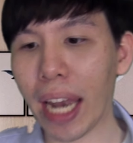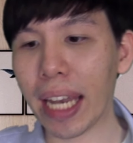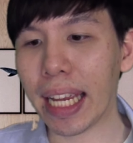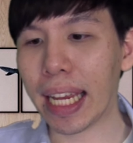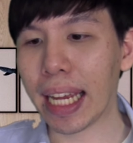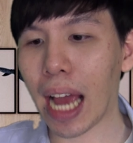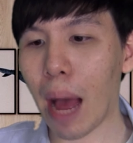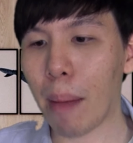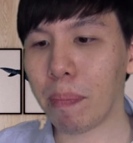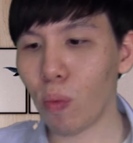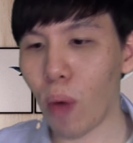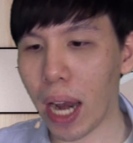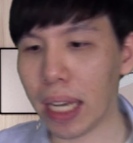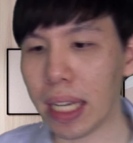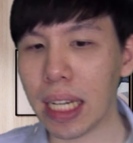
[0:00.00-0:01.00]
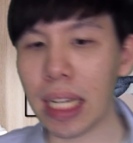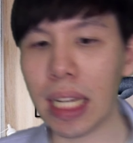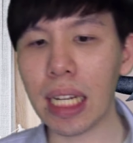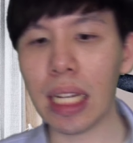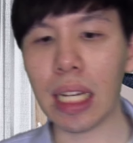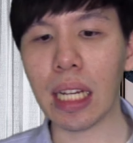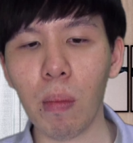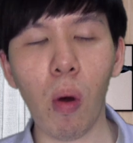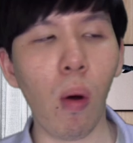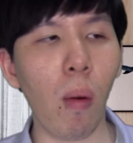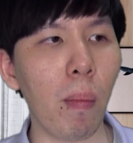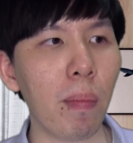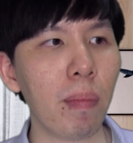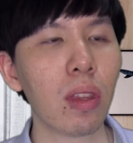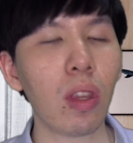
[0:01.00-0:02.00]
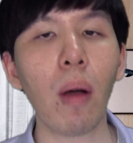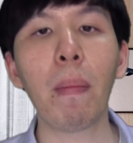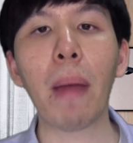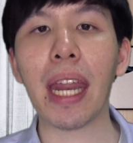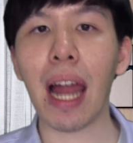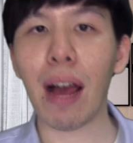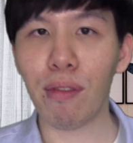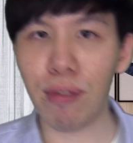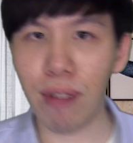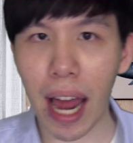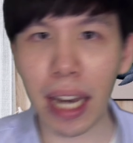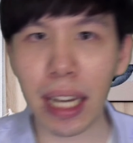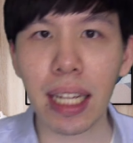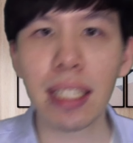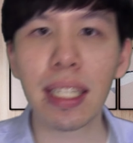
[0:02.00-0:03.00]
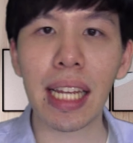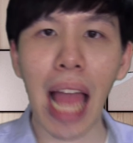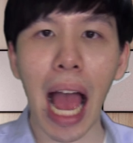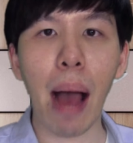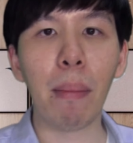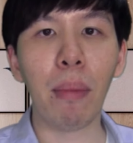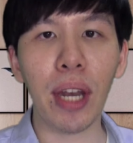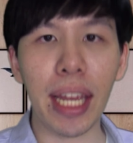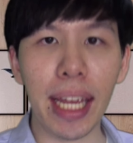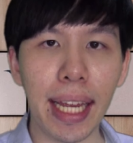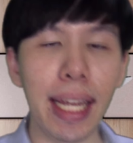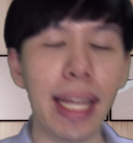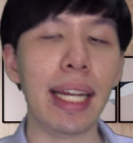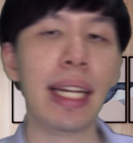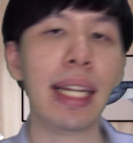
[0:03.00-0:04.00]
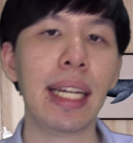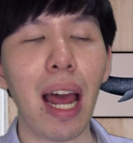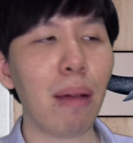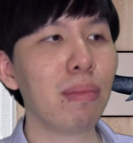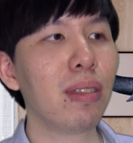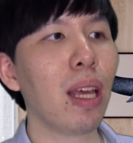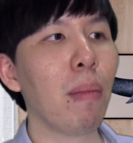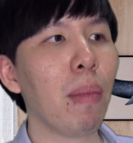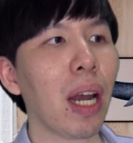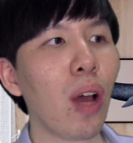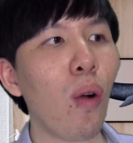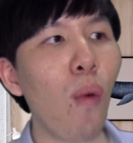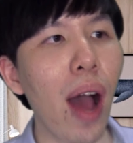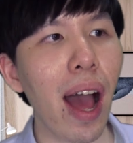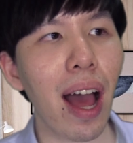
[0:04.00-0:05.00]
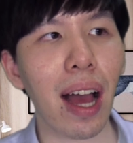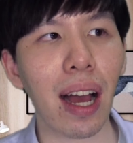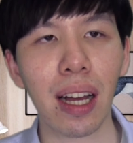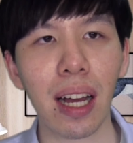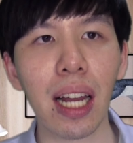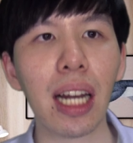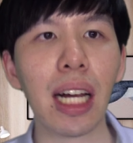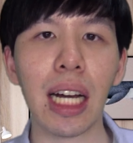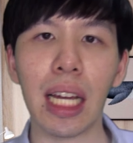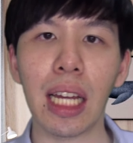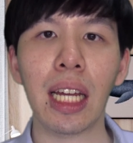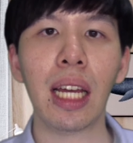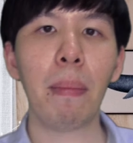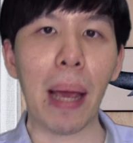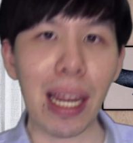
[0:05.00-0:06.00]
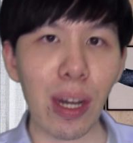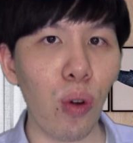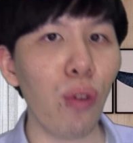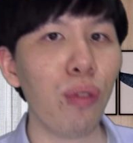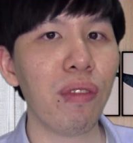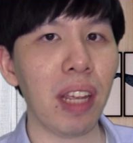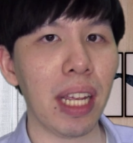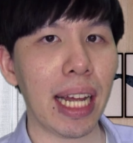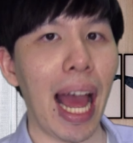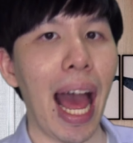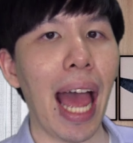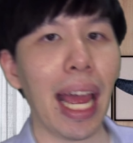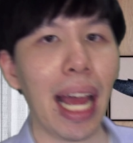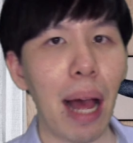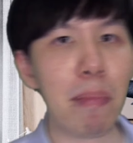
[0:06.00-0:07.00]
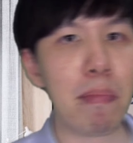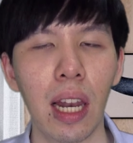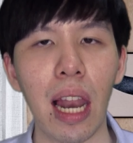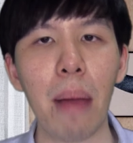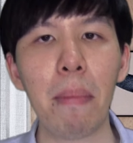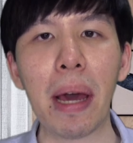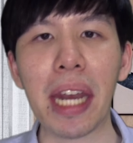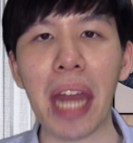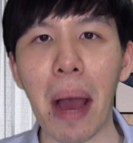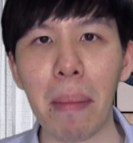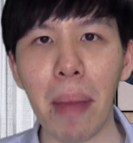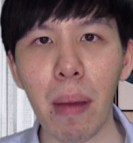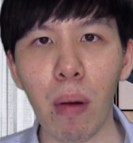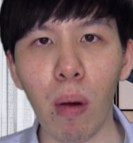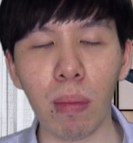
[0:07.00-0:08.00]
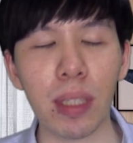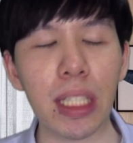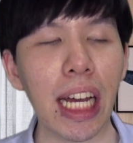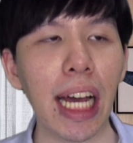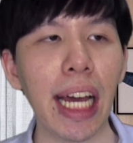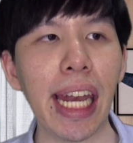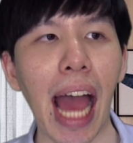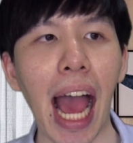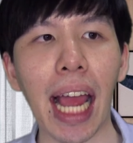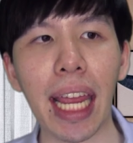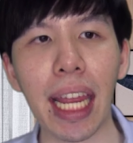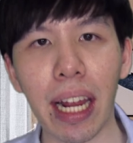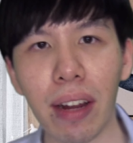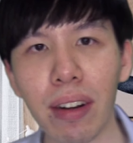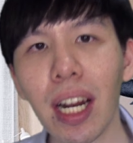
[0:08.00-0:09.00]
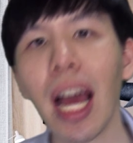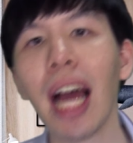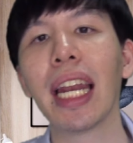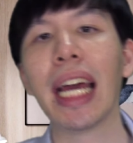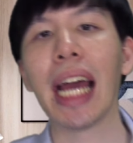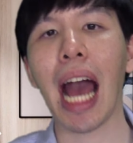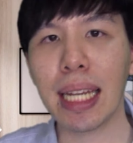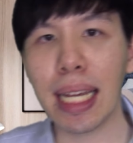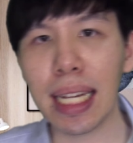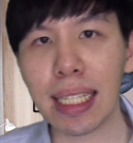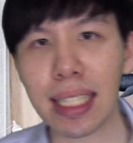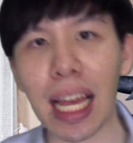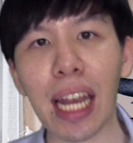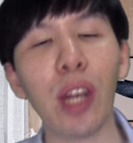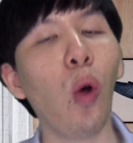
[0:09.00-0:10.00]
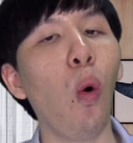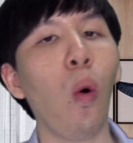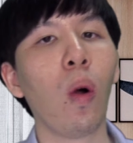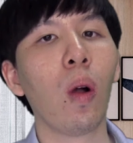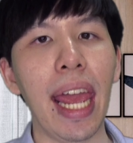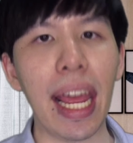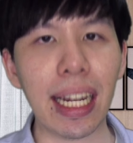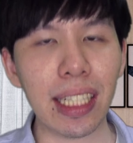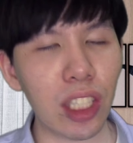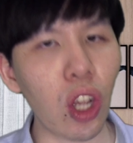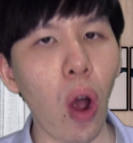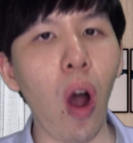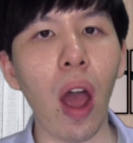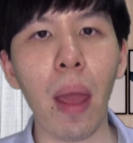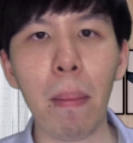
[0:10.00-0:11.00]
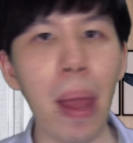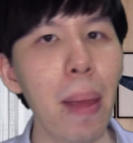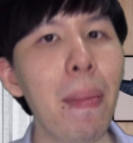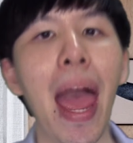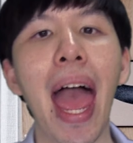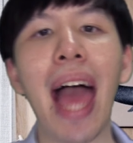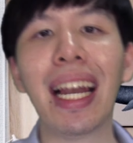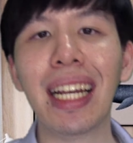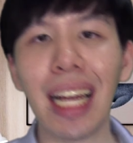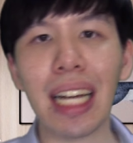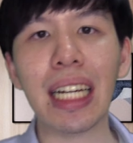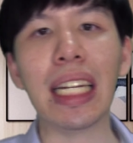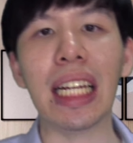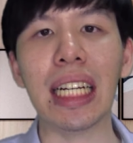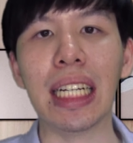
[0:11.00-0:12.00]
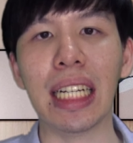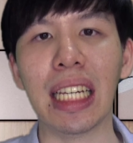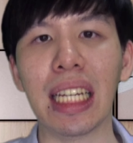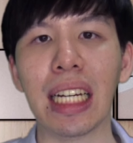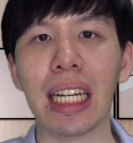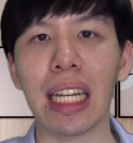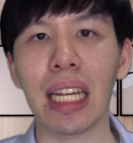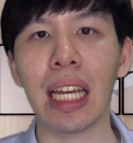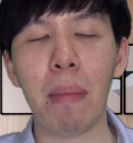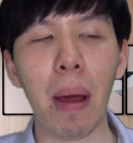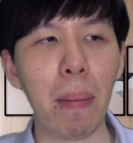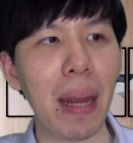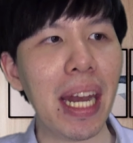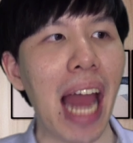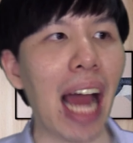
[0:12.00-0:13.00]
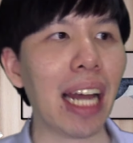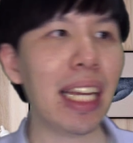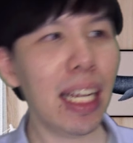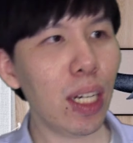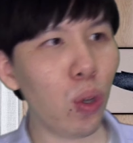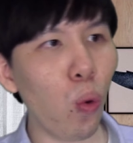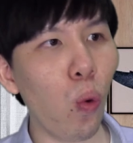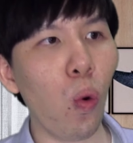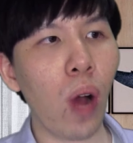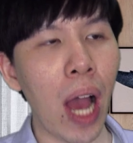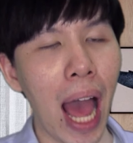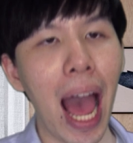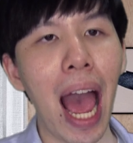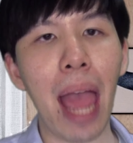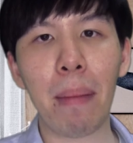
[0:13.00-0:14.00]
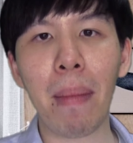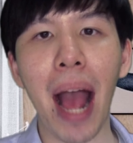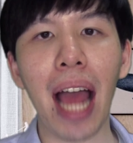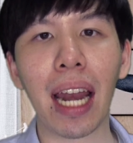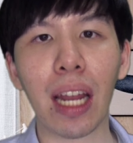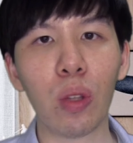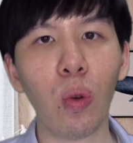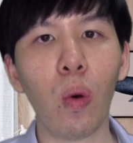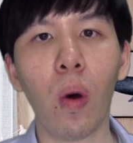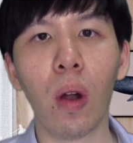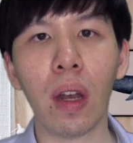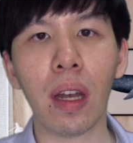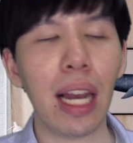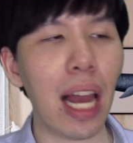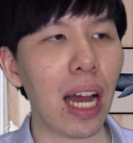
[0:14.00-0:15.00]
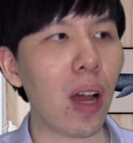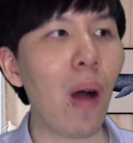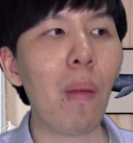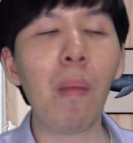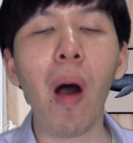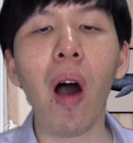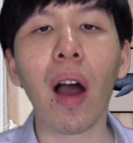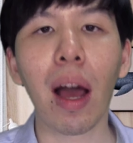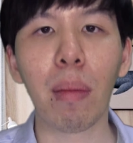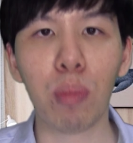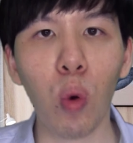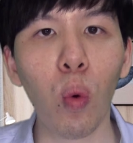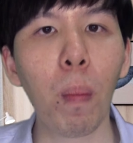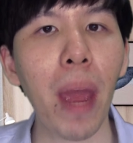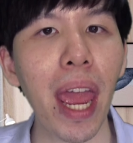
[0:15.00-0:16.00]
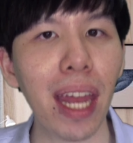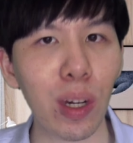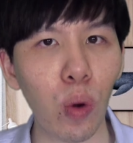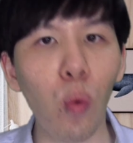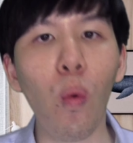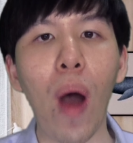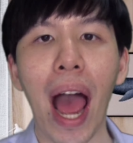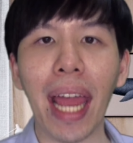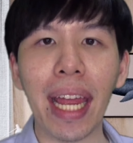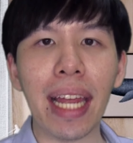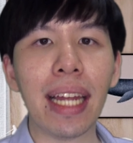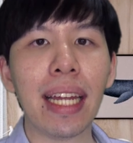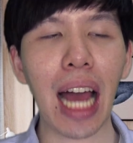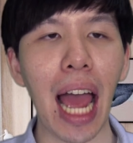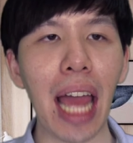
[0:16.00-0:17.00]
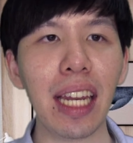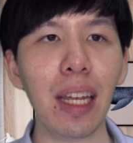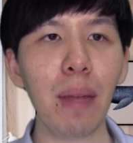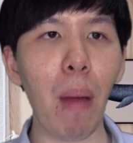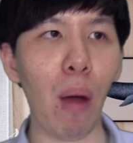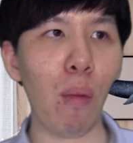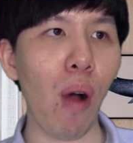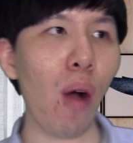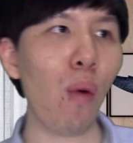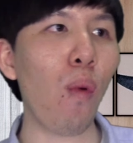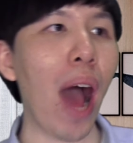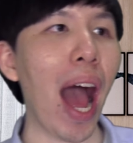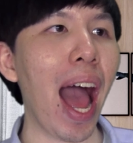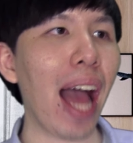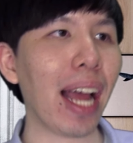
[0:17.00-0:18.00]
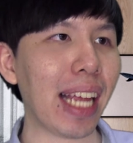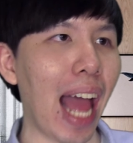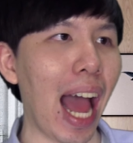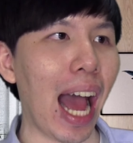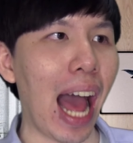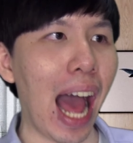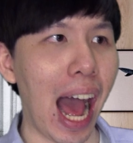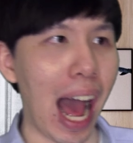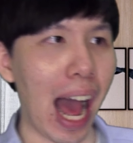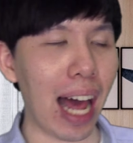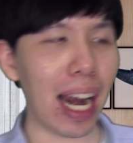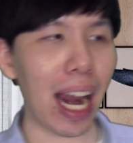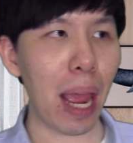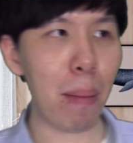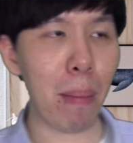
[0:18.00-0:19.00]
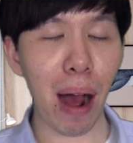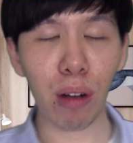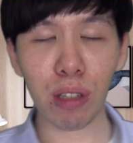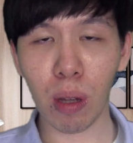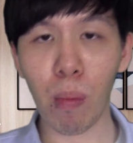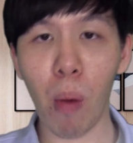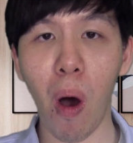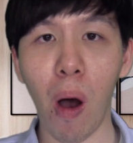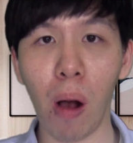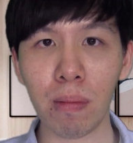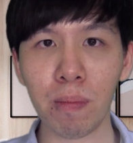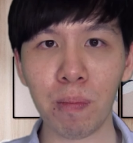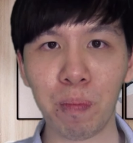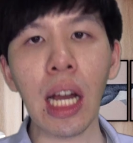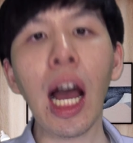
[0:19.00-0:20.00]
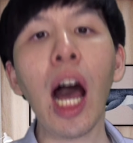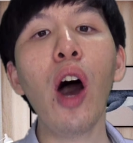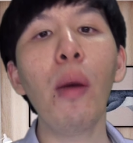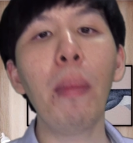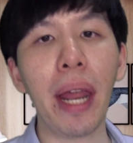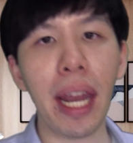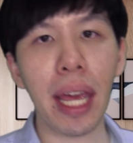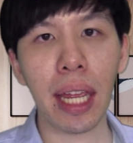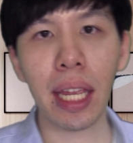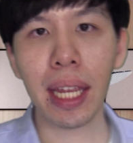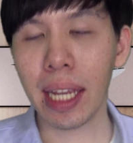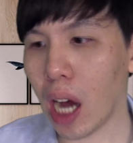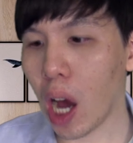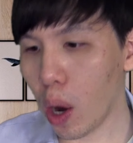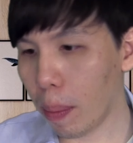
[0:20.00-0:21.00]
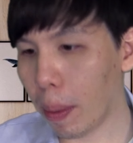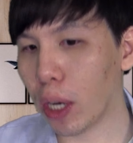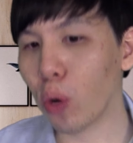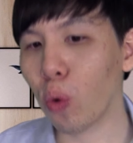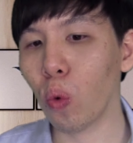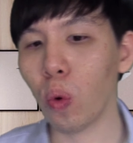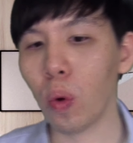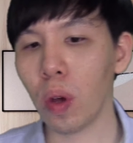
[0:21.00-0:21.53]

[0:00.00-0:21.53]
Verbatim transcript: นนี้ครับ วันที่ผมต้องไปทำฟันที่สยามพอดีทำเสร็จมันก็ว่าง ก็เลยไปดูฟรีกายครับ และมันทำให้ผมเจอหนังอีกเรื่องหนึ่งที่สนุกเอนจอยไม่แพ้เรื่องอื่นๆเลย มันเป็นหนังที่ดูง่ายมากนะทุกคน แล้วก็เหมาะกับทุกเพศทุกวัย ใครที่แบบว่างๆ อยากหาอะไรเบาสมอง เข้าไปเลยเข้าไปดู